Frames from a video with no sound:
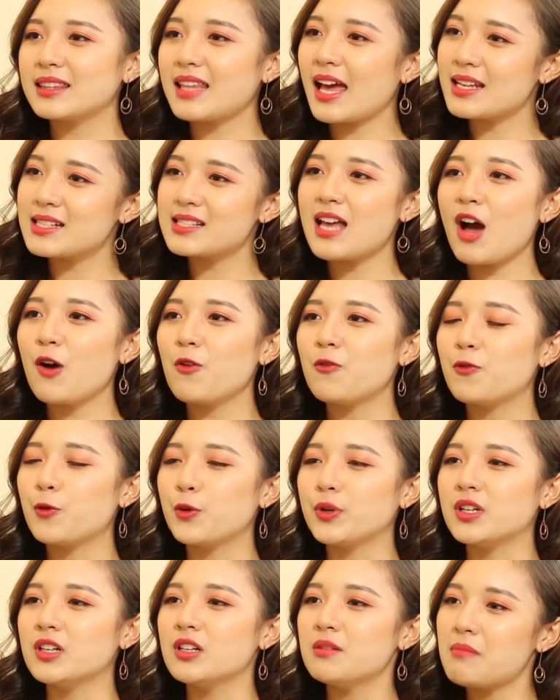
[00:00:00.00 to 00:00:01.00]
Tại sao phụ
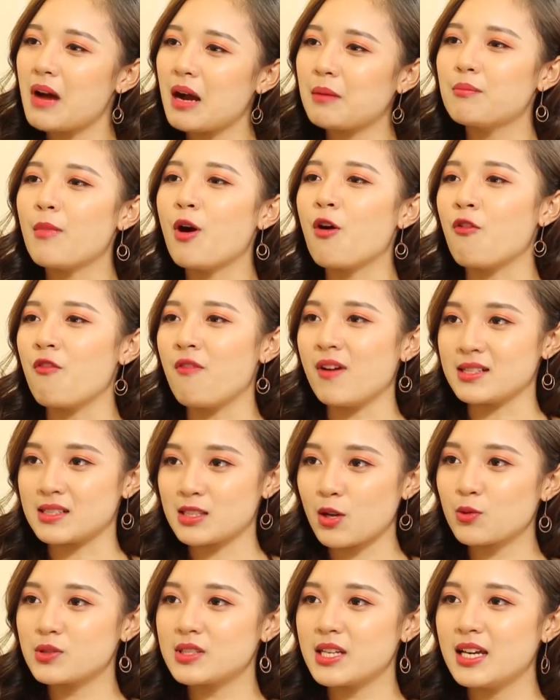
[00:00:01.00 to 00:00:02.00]
nữ mang bầu và
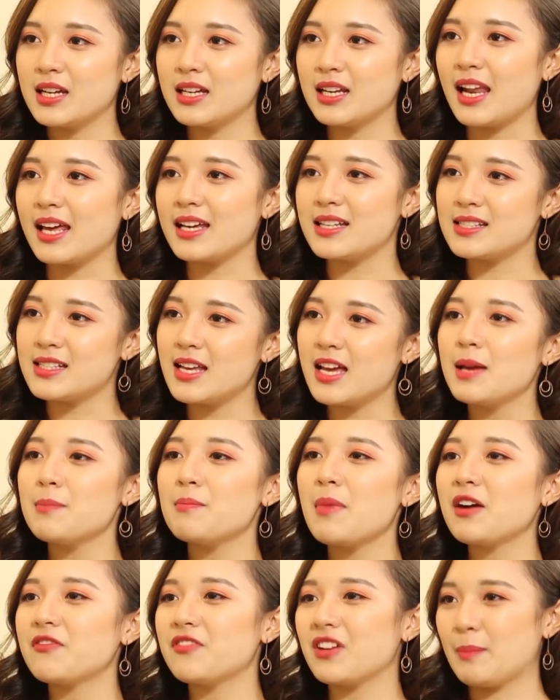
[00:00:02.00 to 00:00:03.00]
sau sinh lại dễ
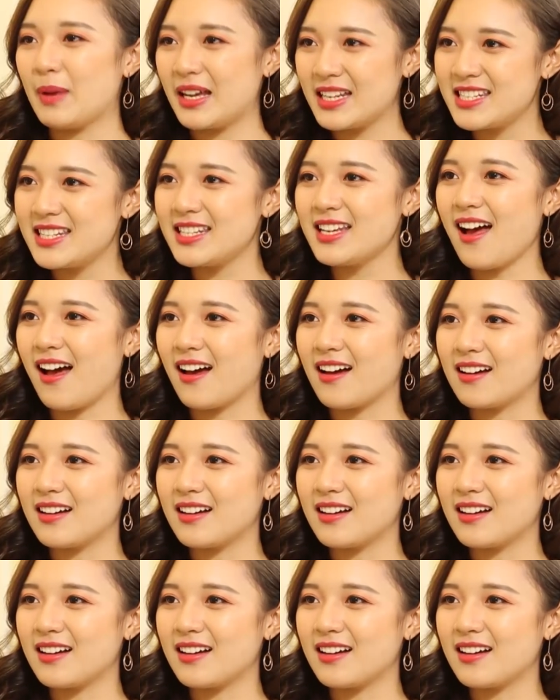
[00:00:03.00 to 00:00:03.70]
mắc phải bệnh trĩ ạ?